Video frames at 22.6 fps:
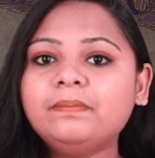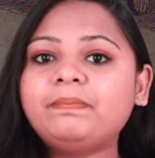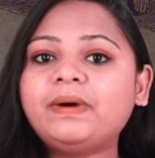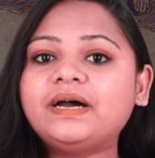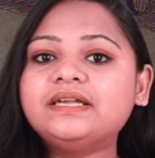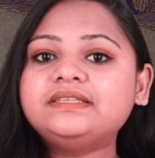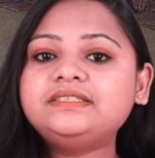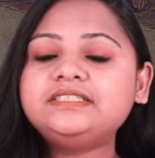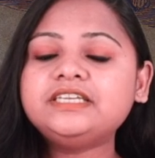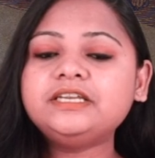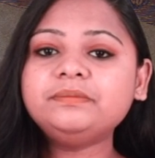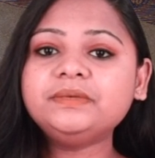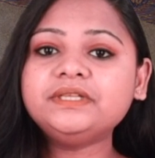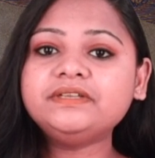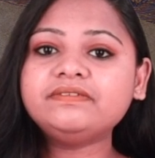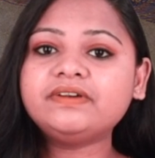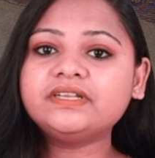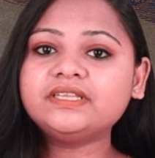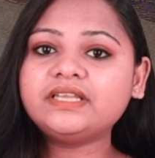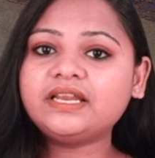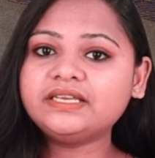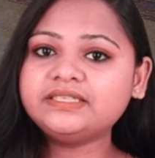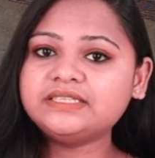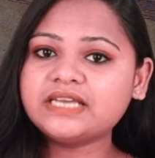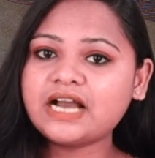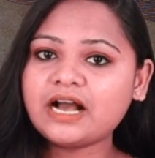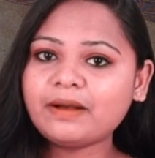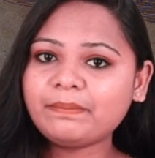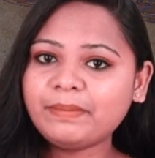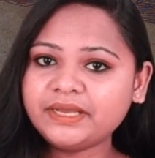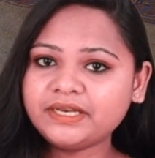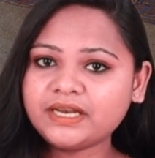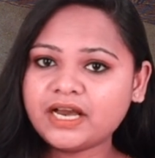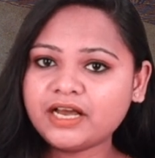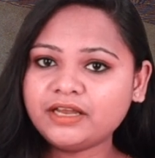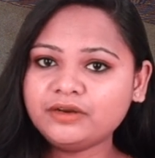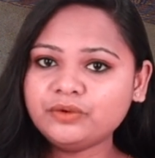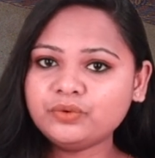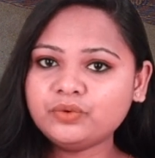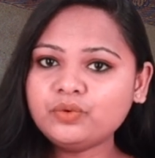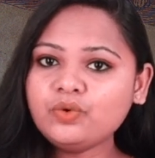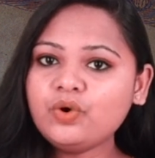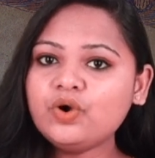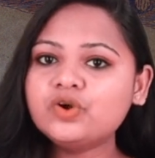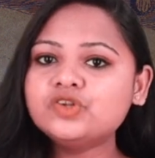పద్దెనిమిది వందల యాభై
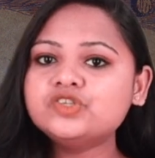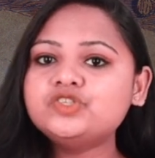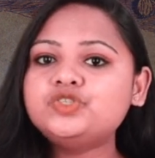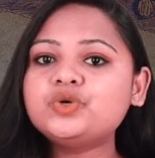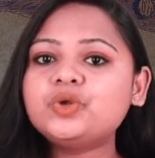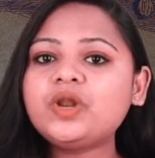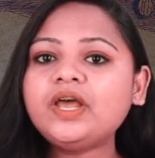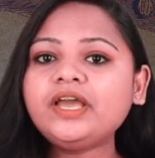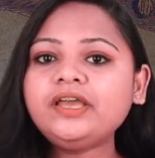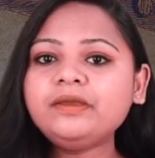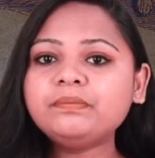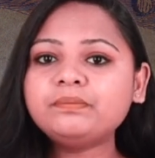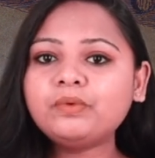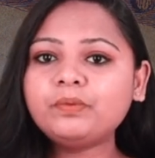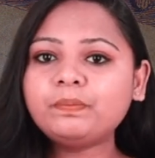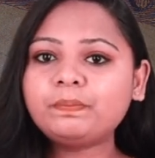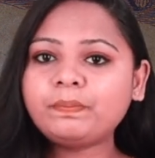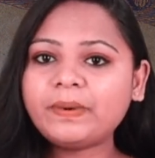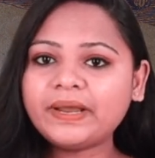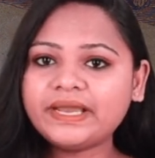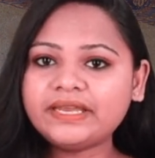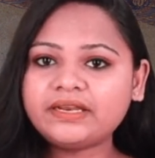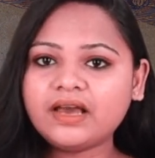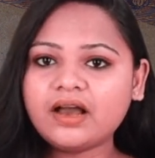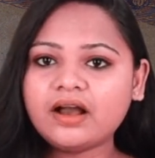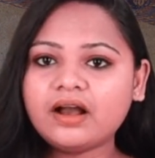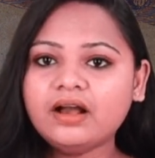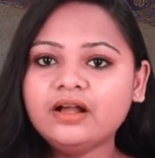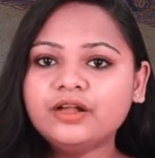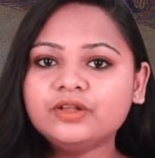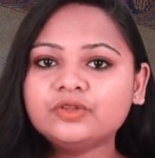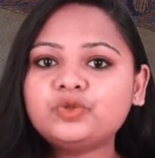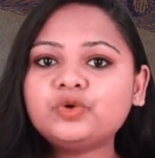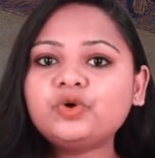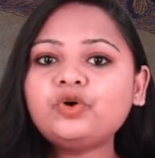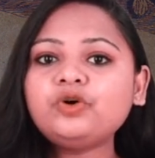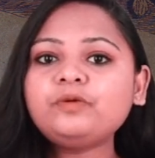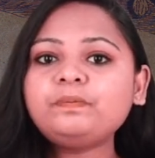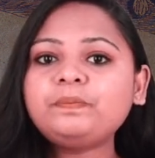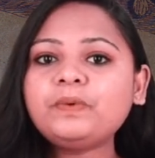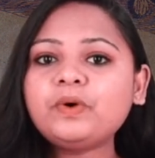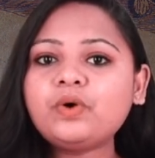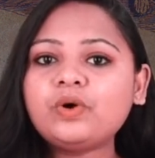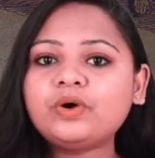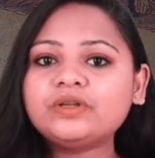నాలుగు జూలై ముప్పైన
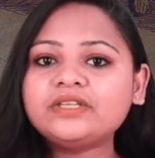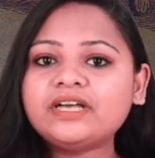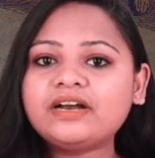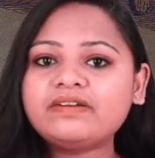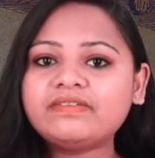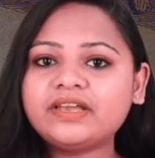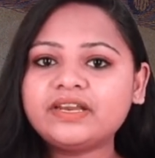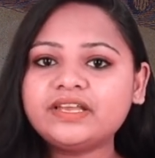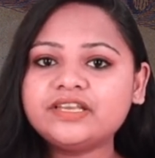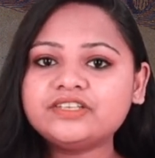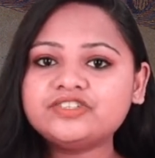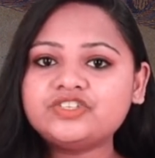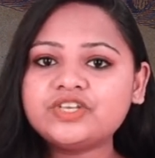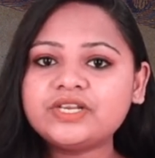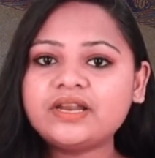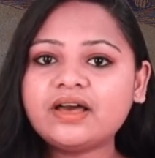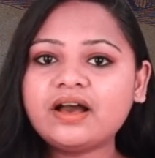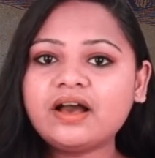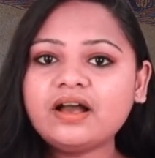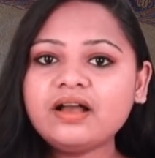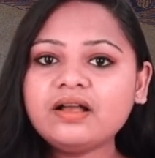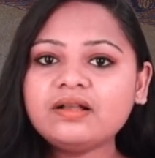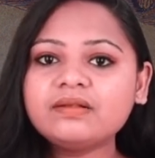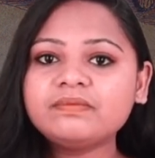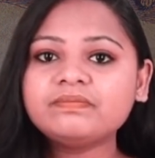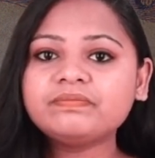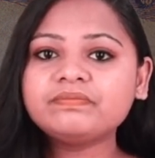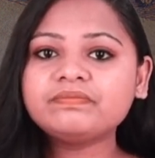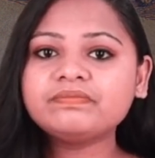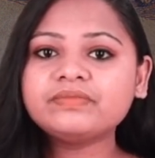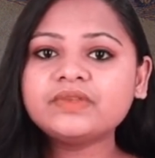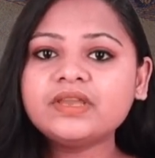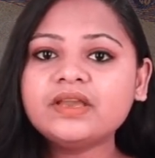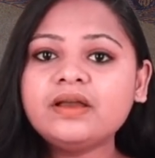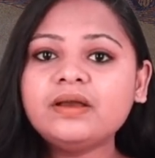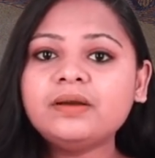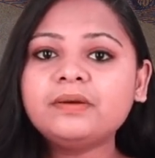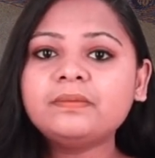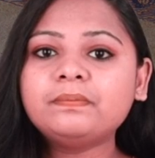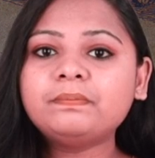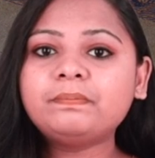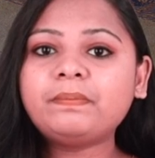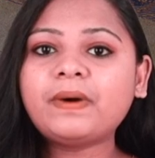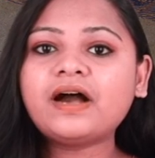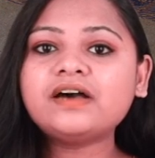తూర్పుగోదావరి జిల్లా
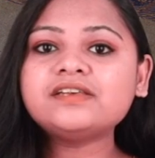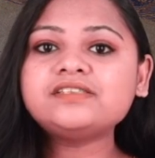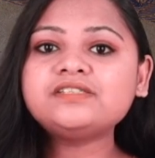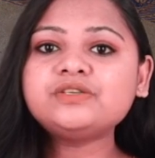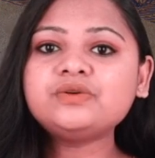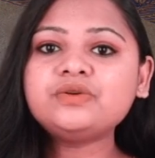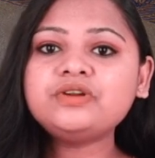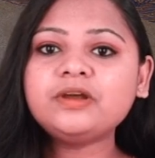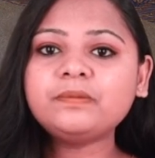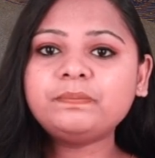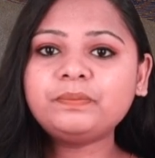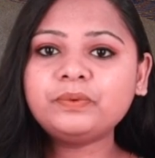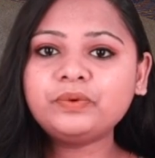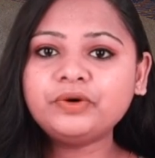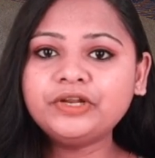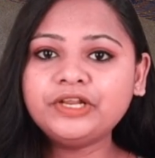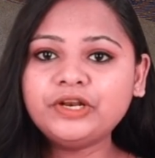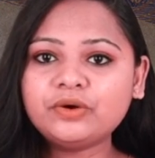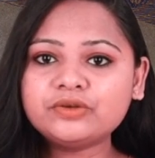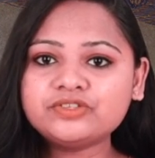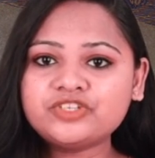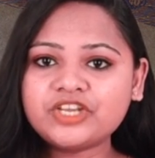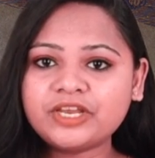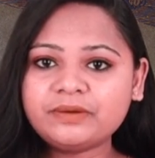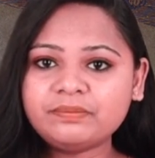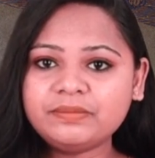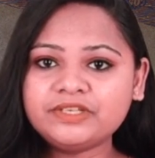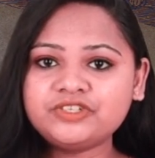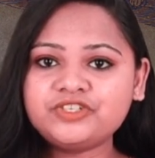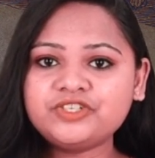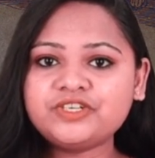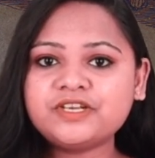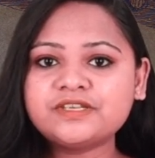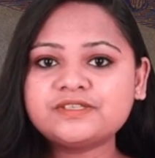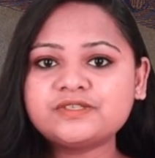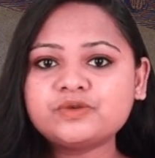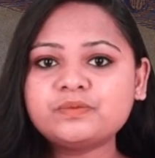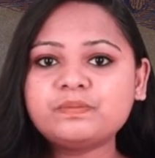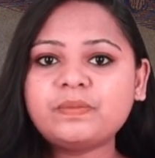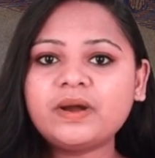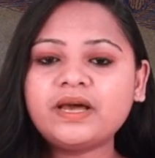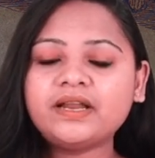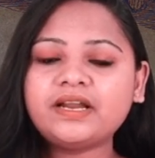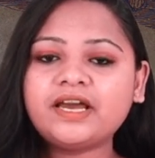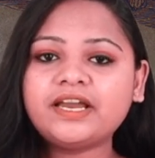పాసుర్లపూడిలో జన్మించిన
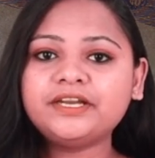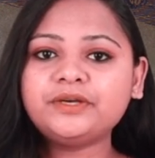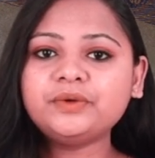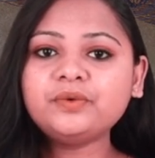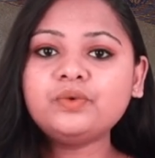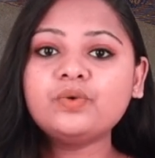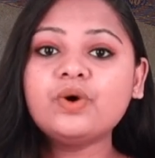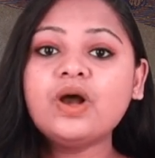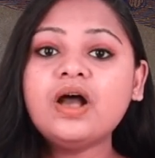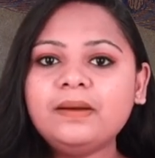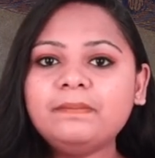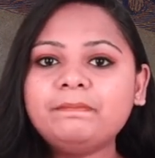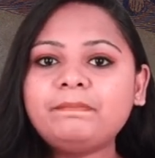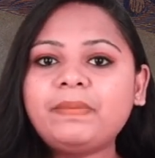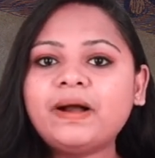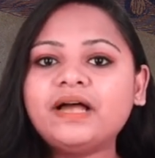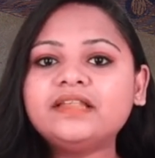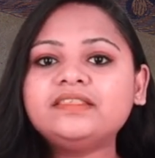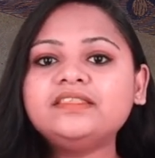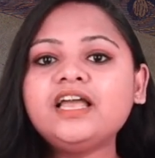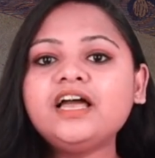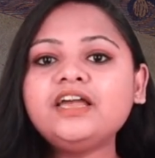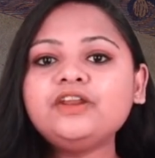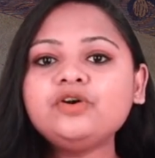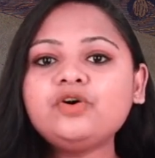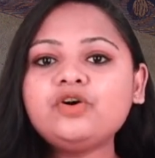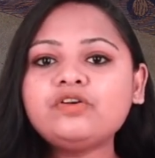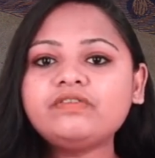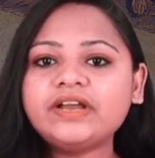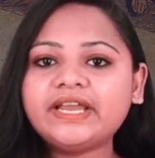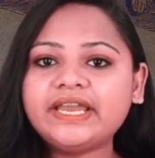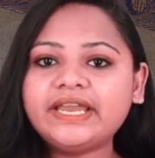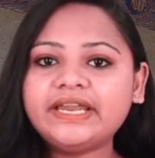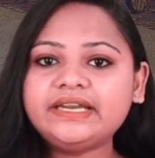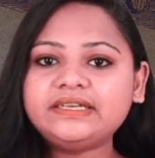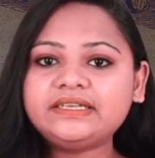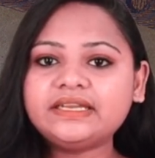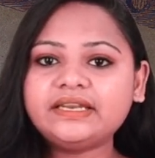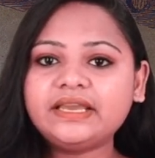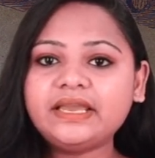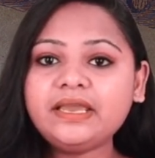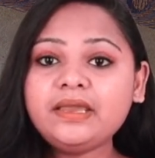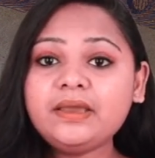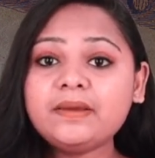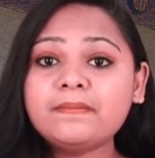సుబ్బారాయుడు పద్నాలుగవ
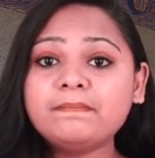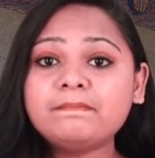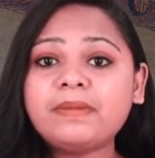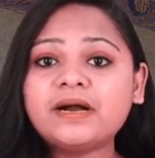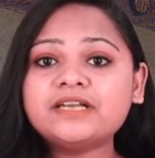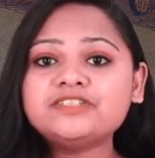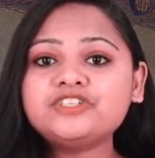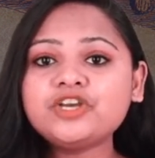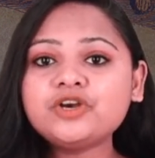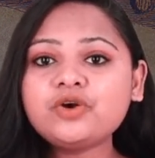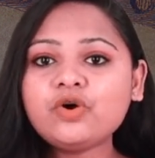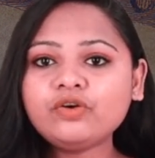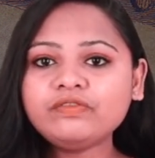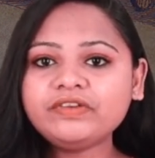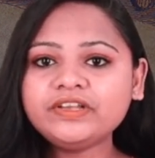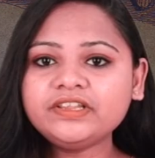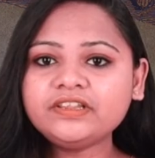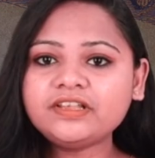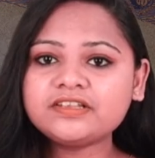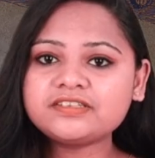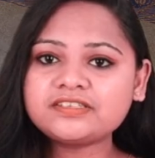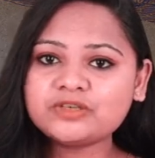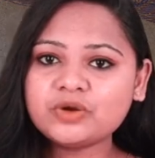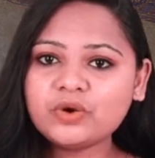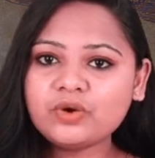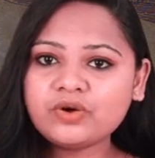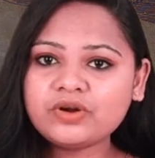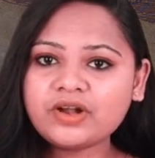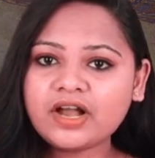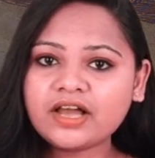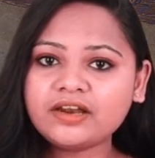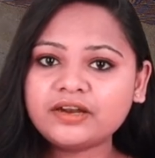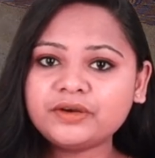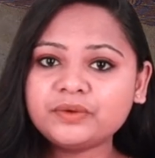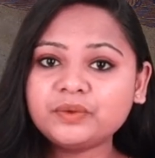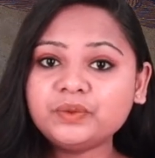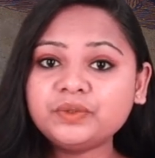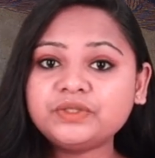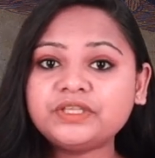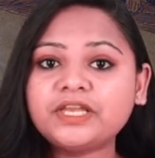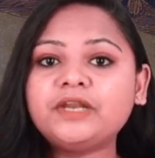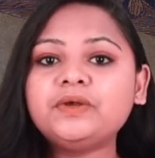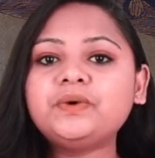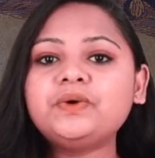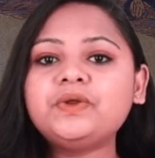ఏటనే భజగోవింద శ్లోకాలను
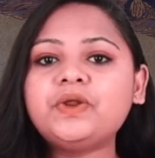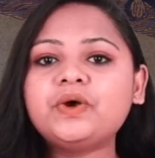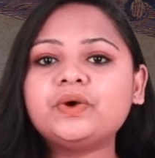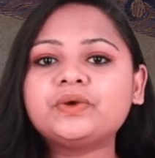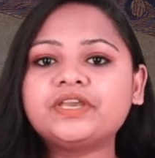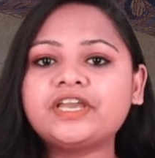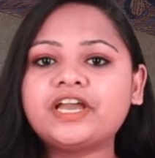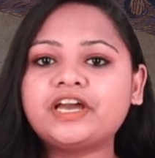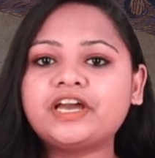తెలుగులోకి